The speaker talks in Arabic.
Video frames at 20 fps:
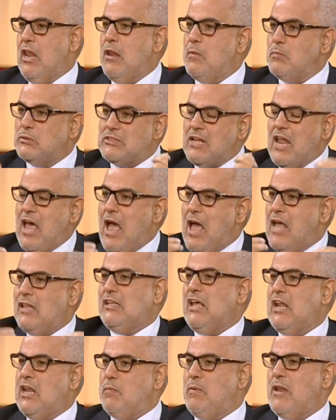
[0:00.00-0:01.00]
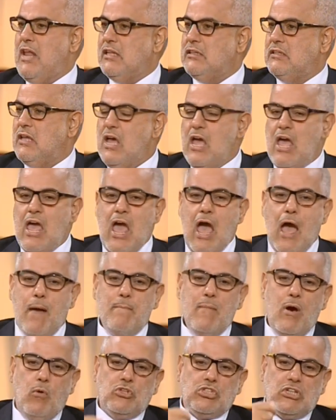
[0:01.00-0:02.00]
للمصلحه ديال البلاد
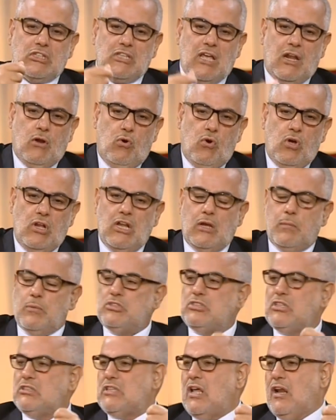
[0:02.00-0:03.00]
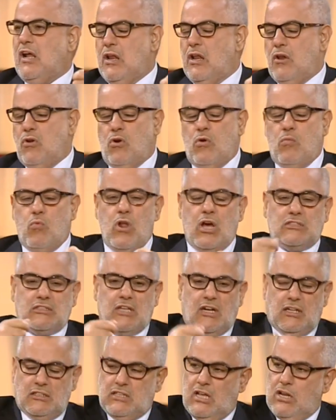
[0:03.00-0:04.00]
اما واش اقترحوا عليك باش تقترح عليهم ولا
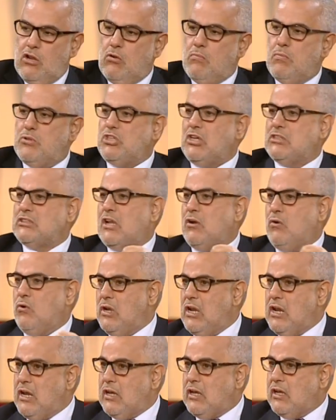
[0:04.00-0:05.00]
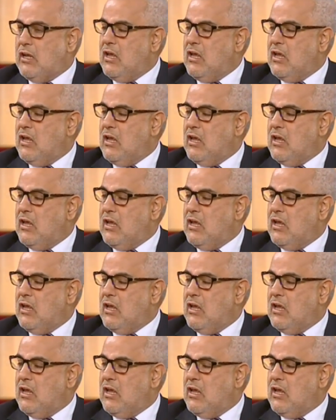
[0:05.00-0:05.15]
اقترحت عليهم باش يقترحوا عليك